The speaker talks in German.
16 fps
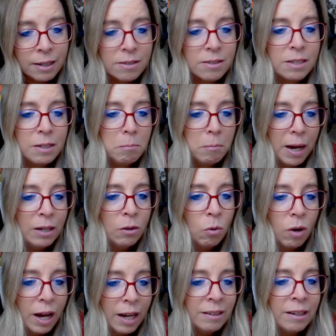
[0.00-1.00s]
dass die
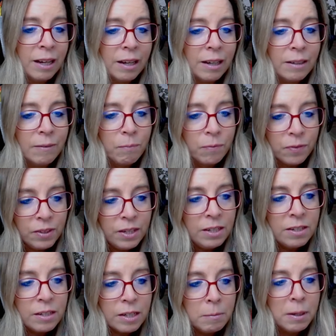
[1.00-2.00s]
Meinung anderer
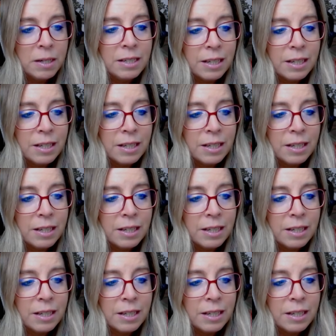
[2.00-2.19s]
nicht immer